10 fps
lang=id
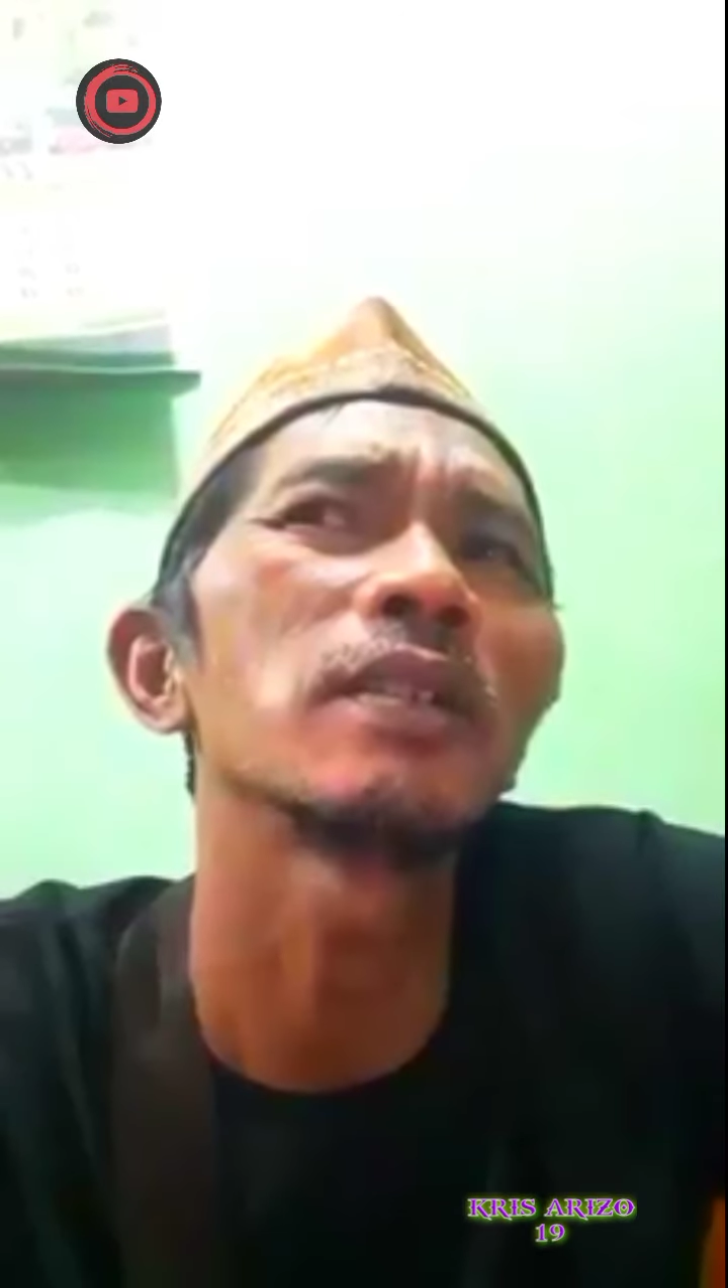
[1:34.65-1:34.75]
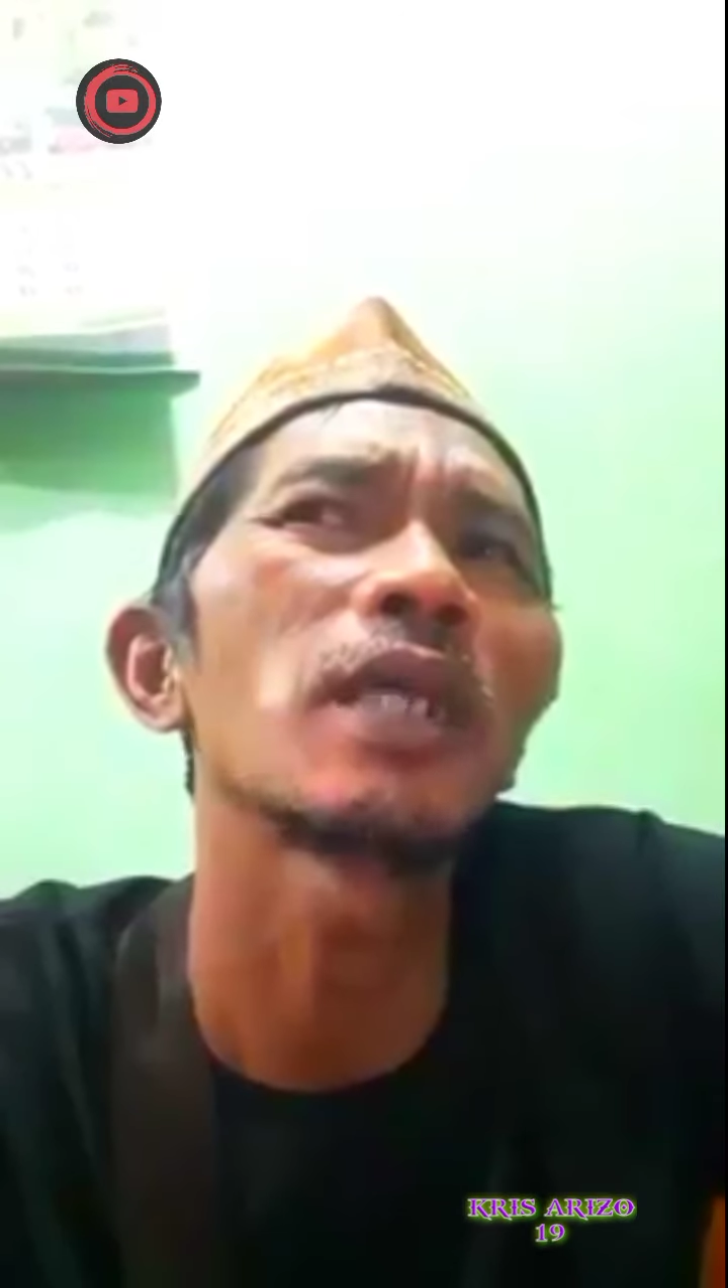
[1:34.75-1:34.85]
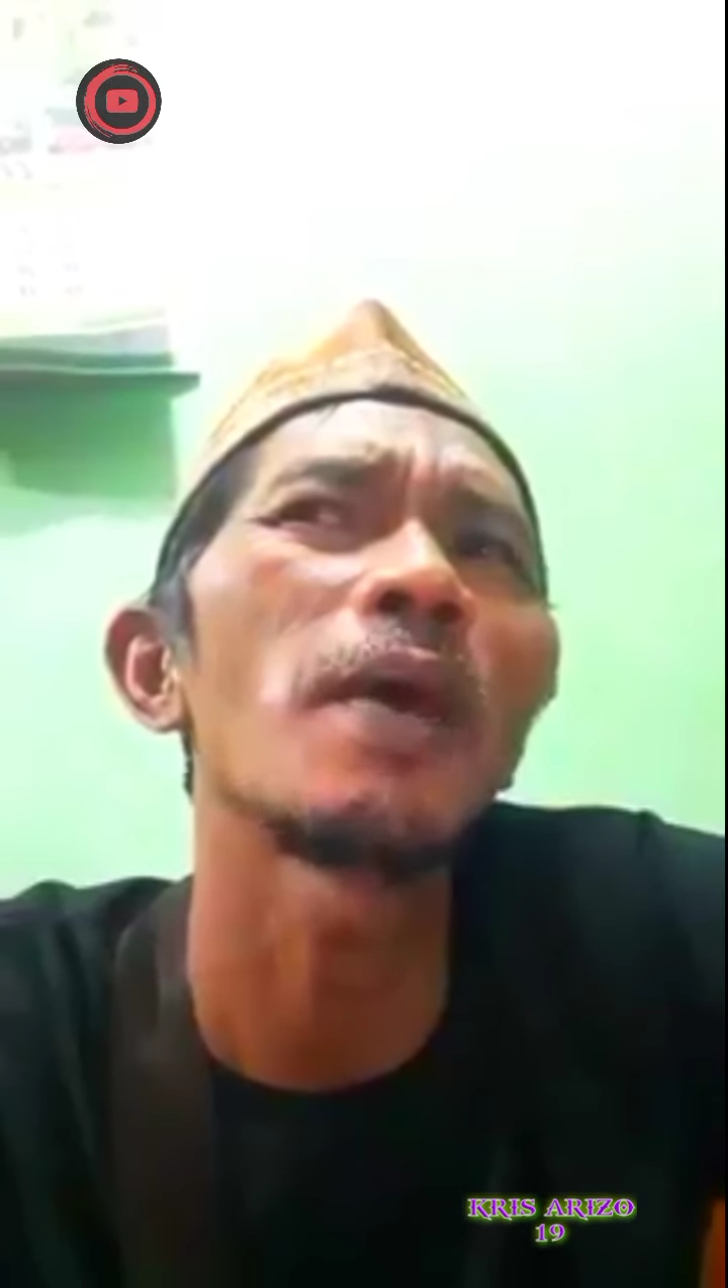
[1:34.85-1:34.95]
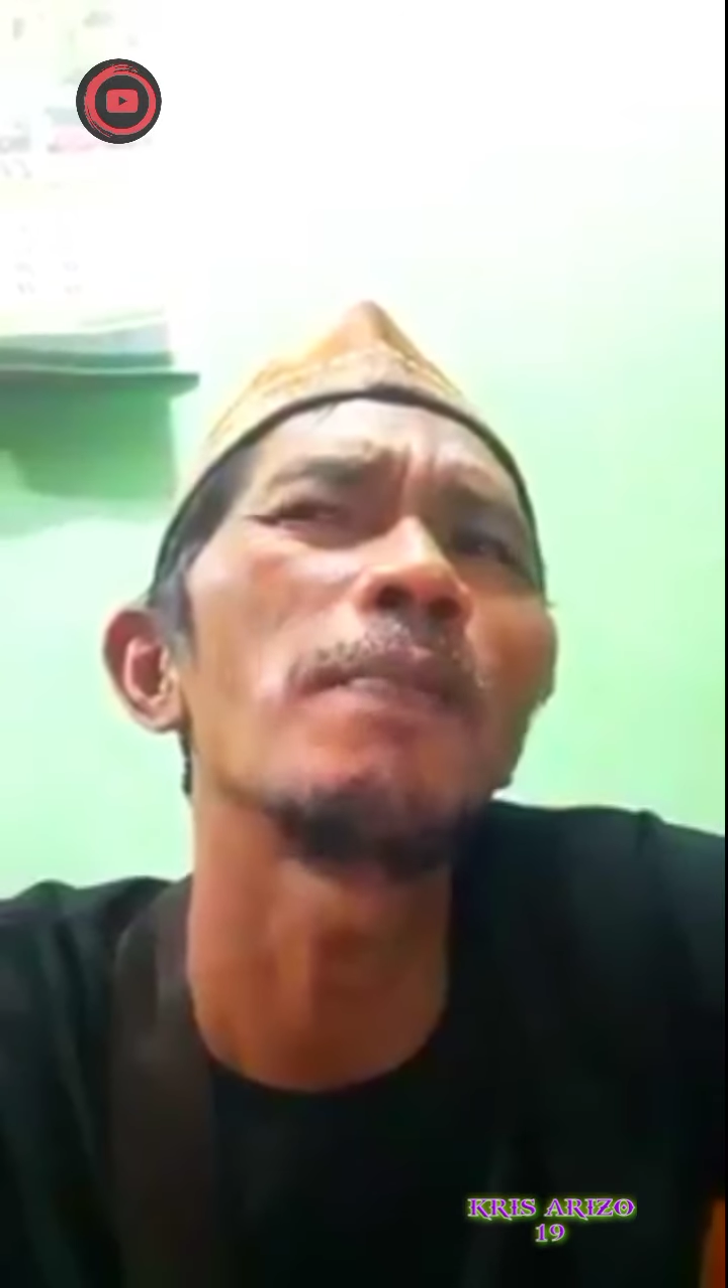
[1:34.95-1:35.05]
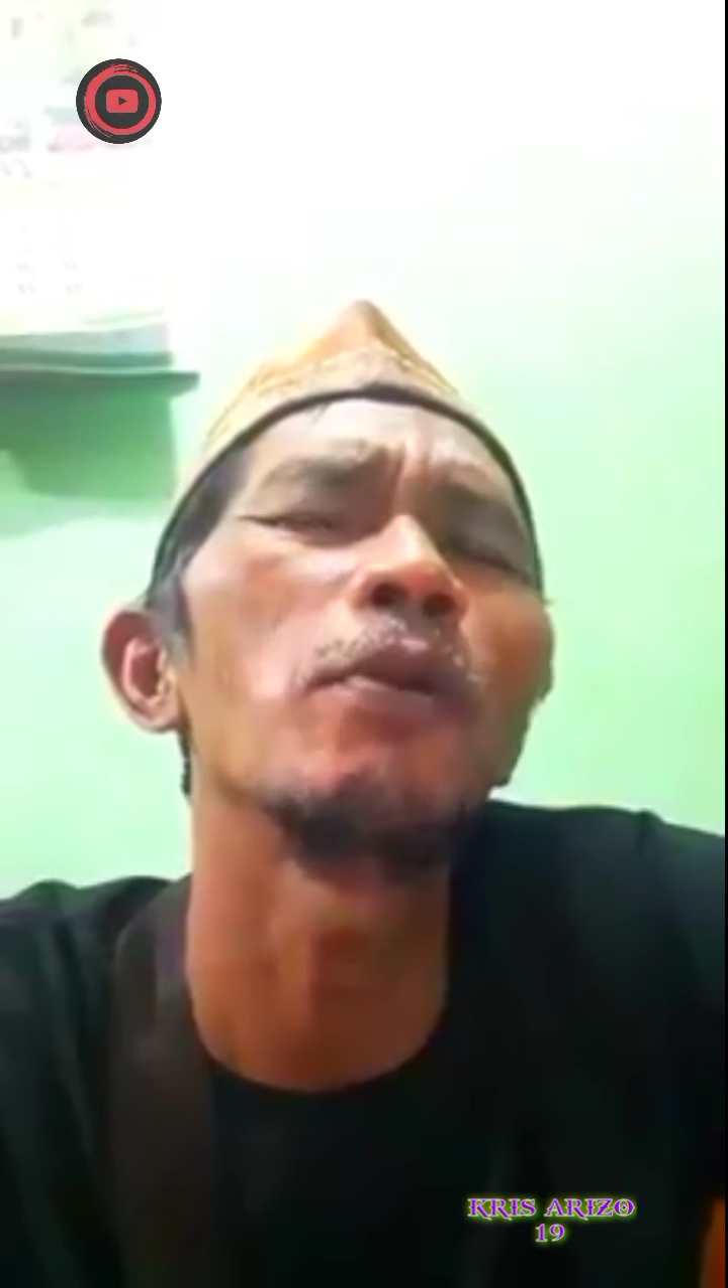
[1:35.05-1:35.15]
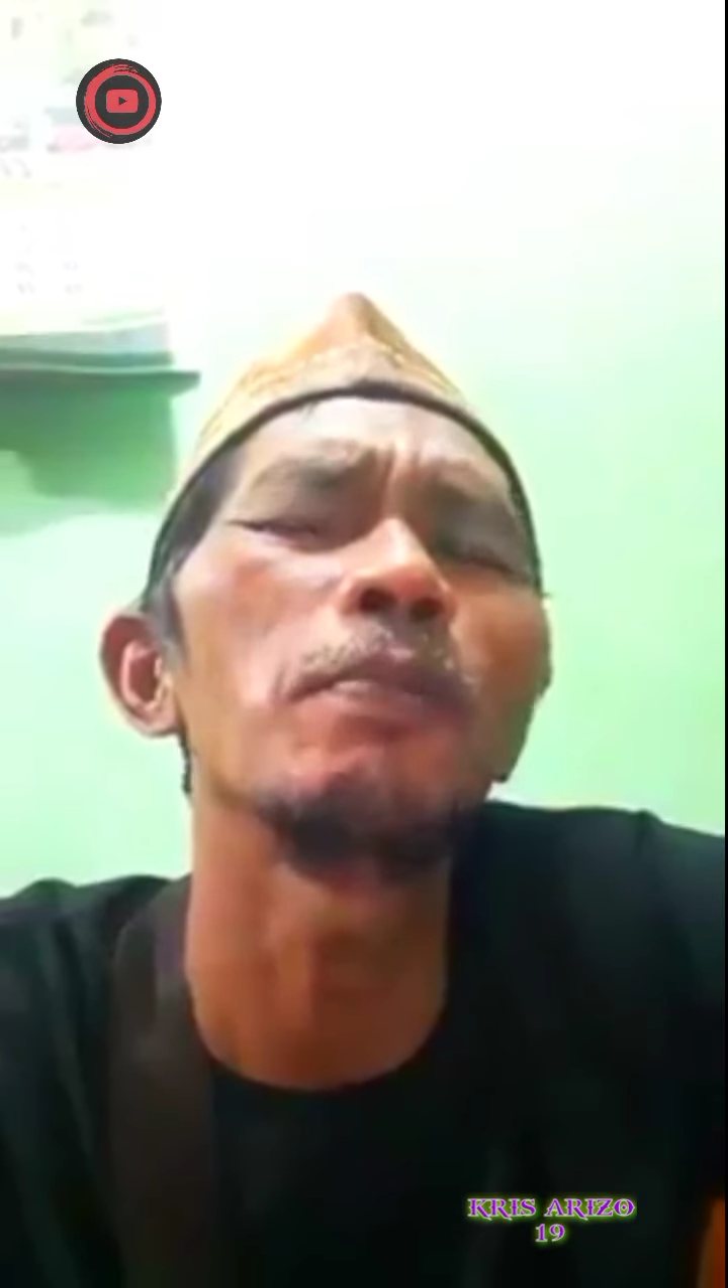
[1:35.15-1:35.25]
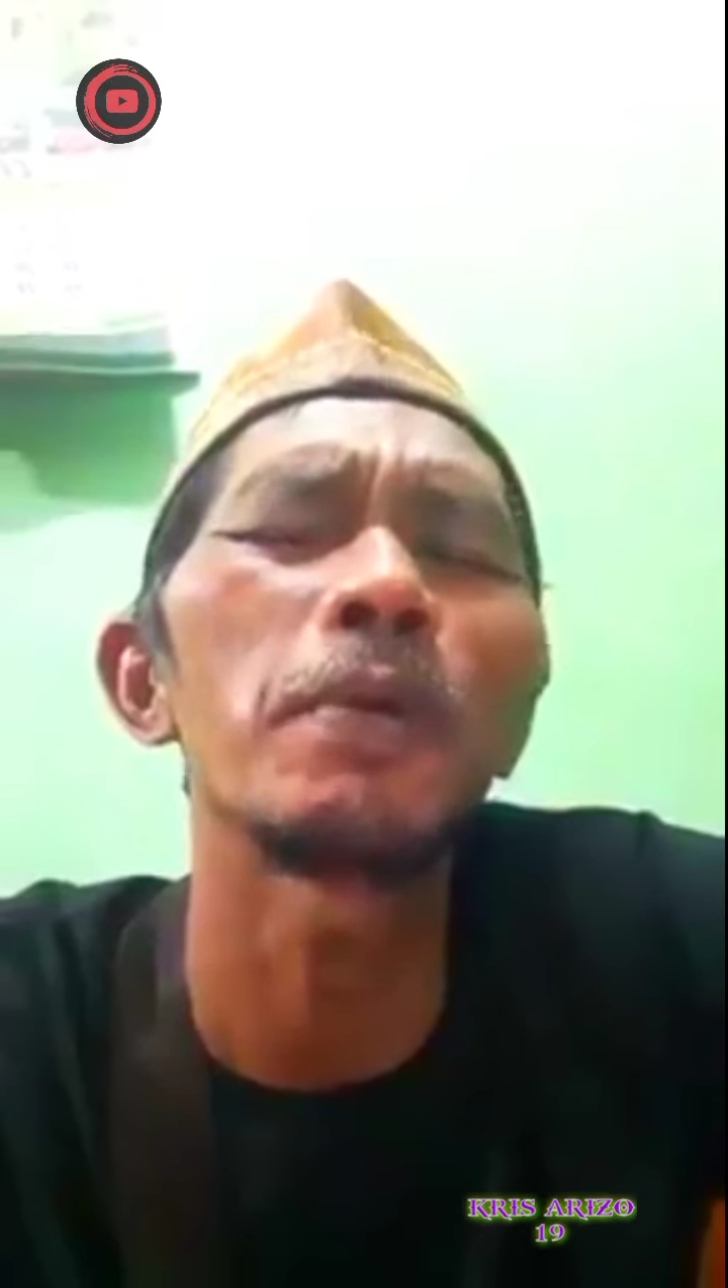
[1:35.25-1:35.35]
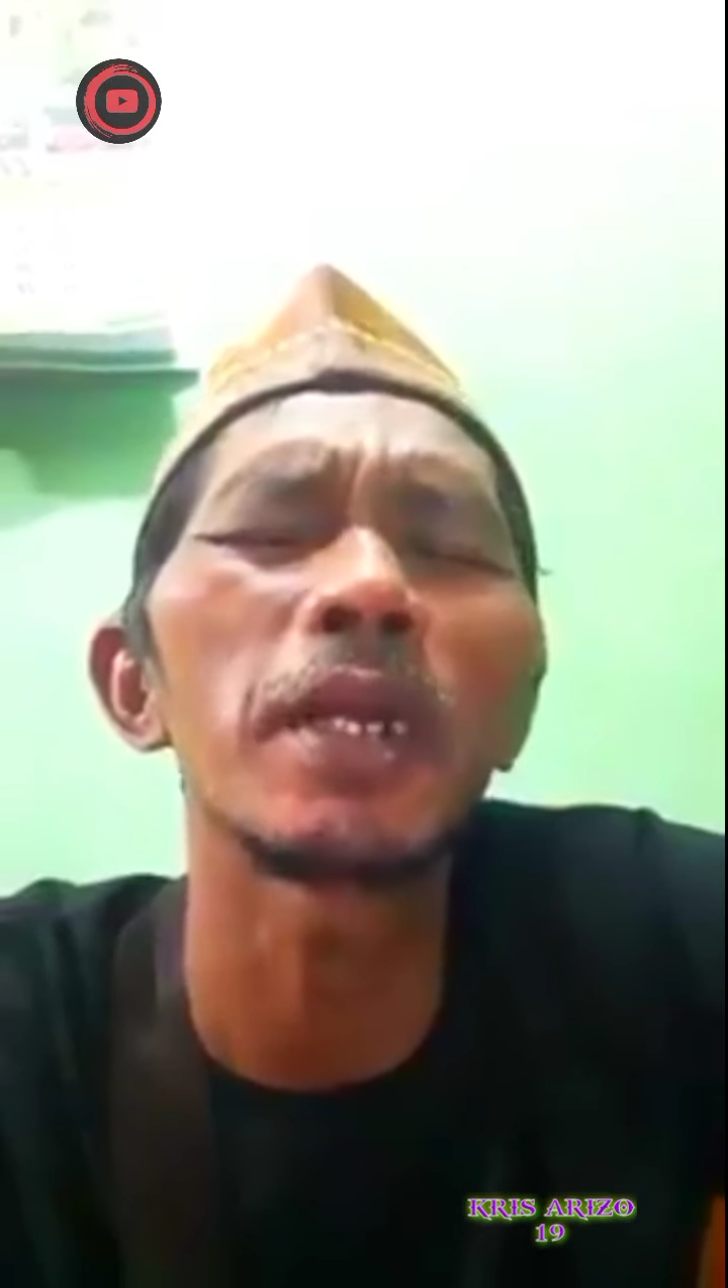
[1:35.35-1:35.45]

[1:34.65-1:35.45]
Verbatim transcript: saya belum